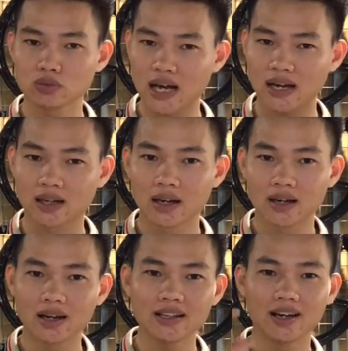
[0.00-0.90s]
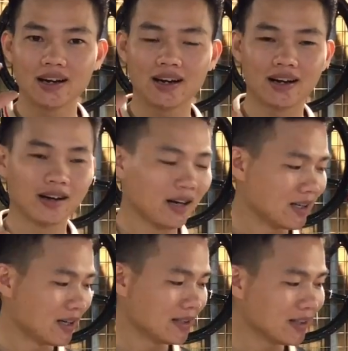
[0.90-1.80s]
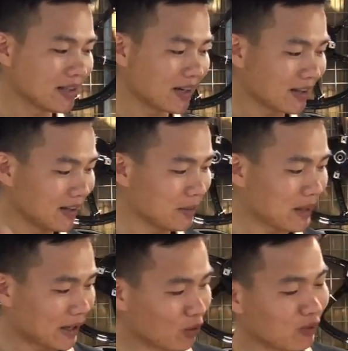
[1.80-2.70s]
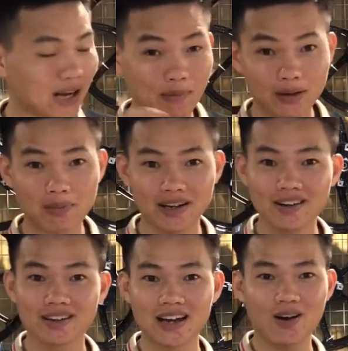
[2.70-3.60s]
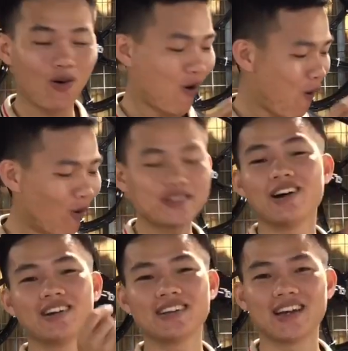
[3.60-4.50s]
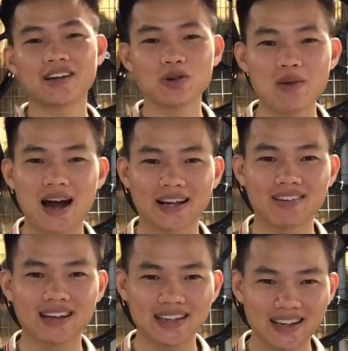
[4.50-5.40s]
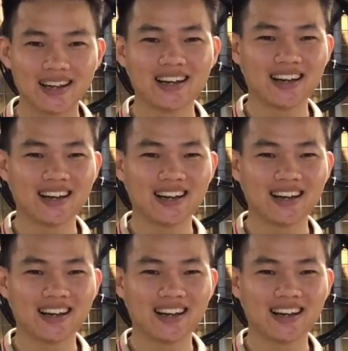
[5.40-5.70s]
trung gian đấy thì là à, nhân tiện clip này cũng cảm ơn bạn Hưng đã hỗ trợ lĩnh lấy cái nút bạc này các bạn nhá